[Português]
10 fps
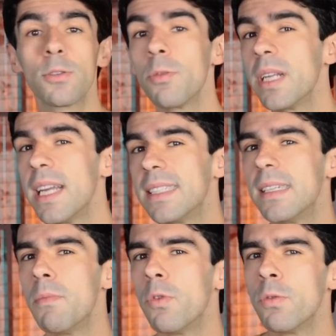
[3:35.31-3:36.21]
sobre
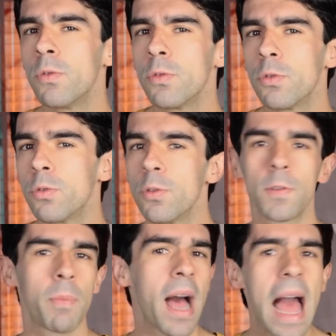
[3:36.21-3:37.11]
esse mundo
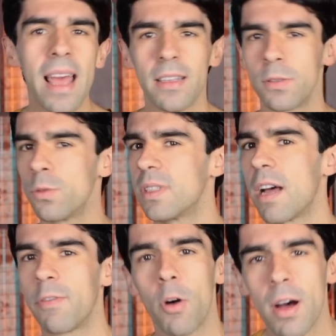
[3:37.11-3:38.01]
dos pais, dos
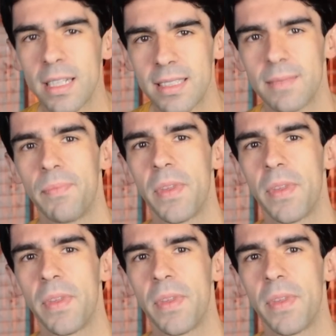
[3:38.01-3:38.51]
avós.